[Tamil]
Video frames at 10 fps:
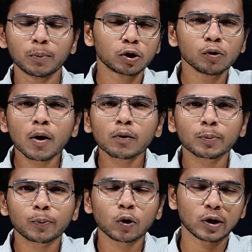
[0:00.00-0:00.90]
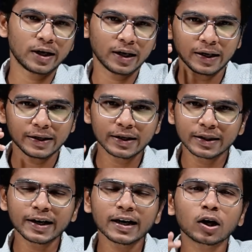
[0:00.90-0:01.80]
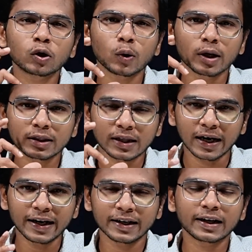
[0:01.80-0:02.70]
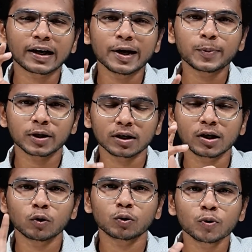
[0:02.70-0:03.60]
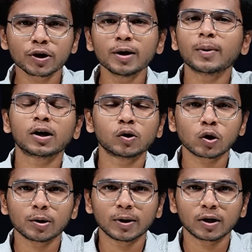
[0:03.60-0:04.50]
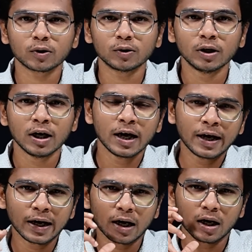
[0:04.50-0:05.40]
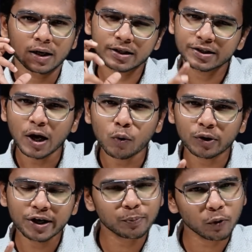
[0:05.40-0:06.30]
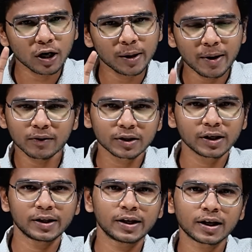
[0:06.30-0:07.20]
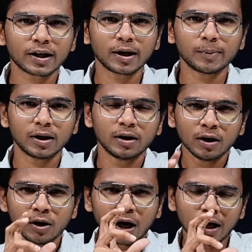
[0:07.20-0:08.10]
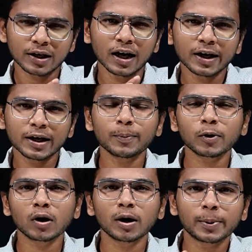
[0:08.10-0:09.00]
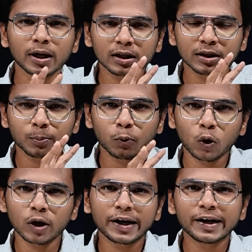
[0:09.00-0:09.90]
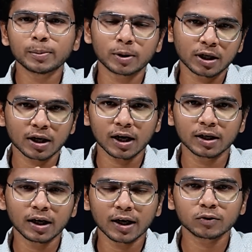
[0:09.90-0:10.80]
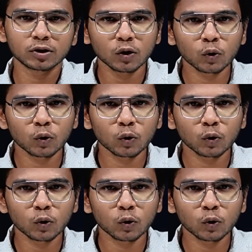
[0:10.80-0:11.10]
பொதுவாக ஒரு போரில் எதிரி நாட்டோட தலைநகரை கைப்பற்றதான் ஒரு முக்கியமான நோக்கமாக இருக்கும் ரஷ்யா உக்ரைன் போர்லேயுமே வந்து இதே தான் நிலமை அதனால் என்ன பண்ணுவாங்க அப்படின்னா அந்த போரில் ஈடுபடுற நாடுகள்லாம் வந்து